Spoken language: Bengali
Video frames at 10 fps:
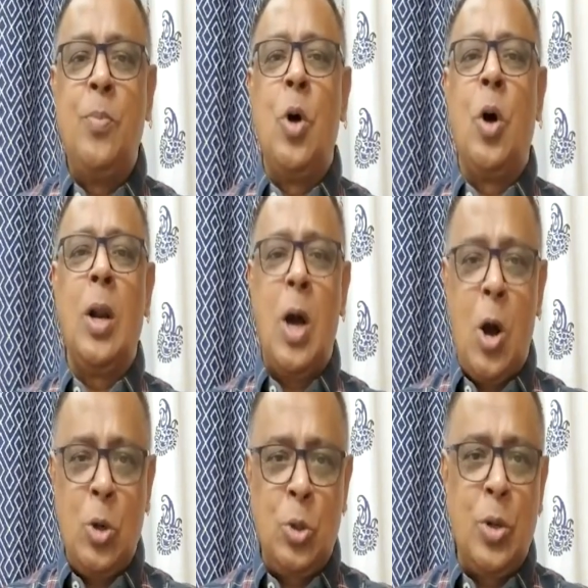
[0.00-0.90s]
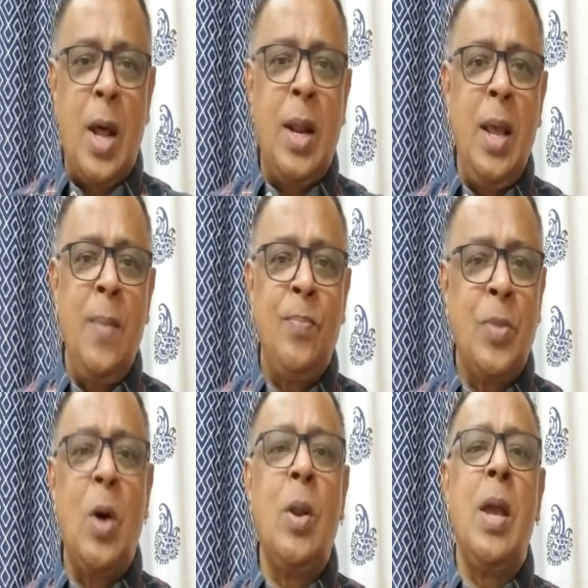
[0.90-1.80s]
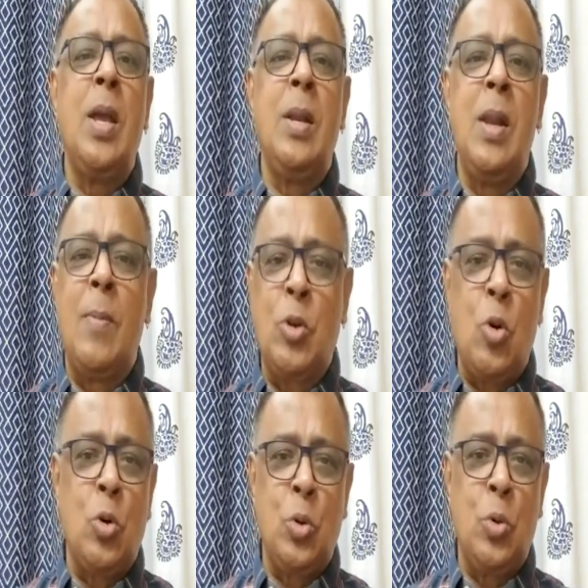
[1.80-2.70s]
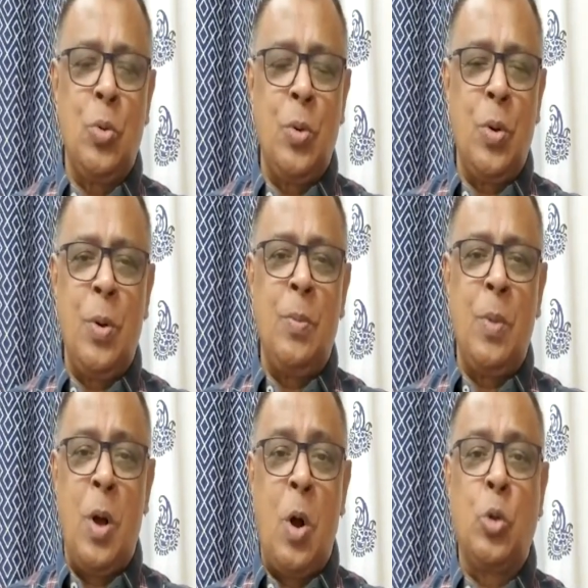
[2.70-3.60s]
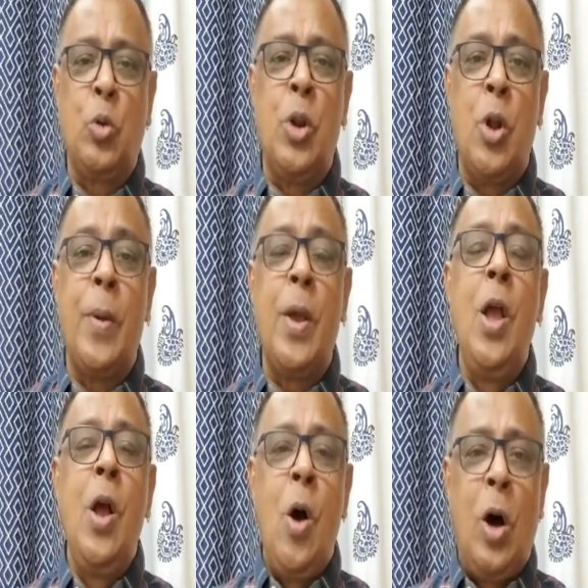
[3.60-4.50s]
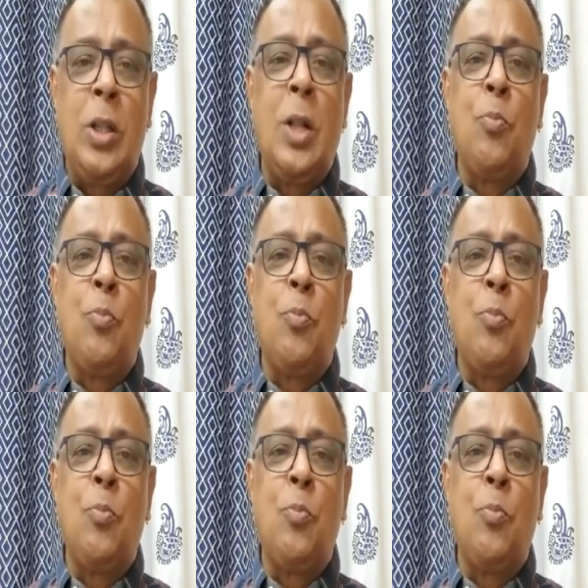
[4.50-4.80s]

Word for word: দল অংশ না নেয় তাহলে এই নির্বাচন অংশ অর্থহীন হবে অর্থাৎ